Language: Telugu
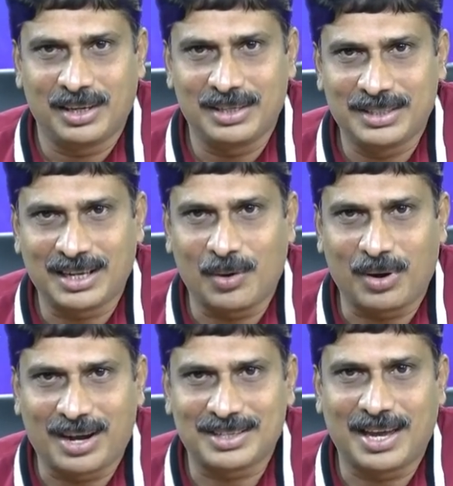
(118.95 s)
నిజంగా
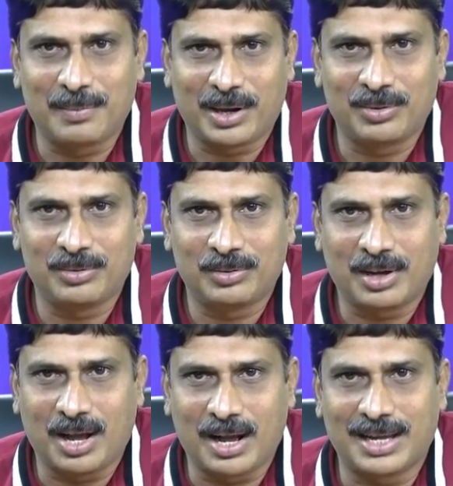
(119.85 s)
ఒక్కసారి మనం
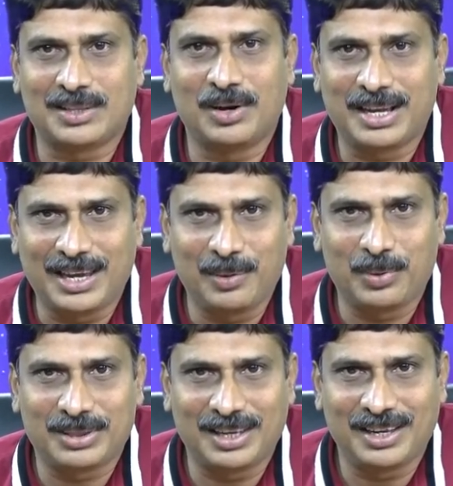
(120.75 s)
ఆ గతంలోకి
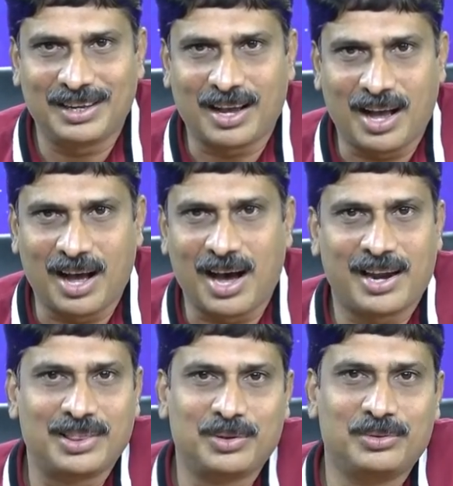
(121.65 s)
వెళ్ళిపోతే ఆ
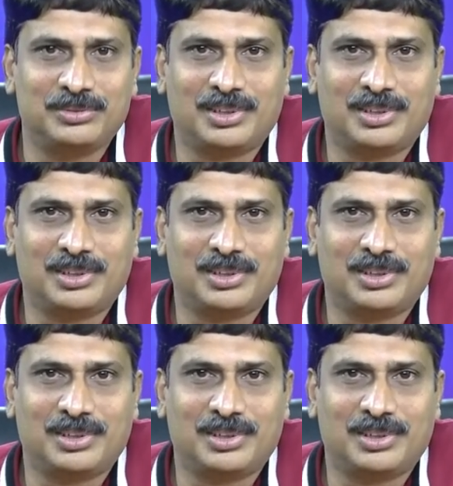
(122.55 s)
ఆనందం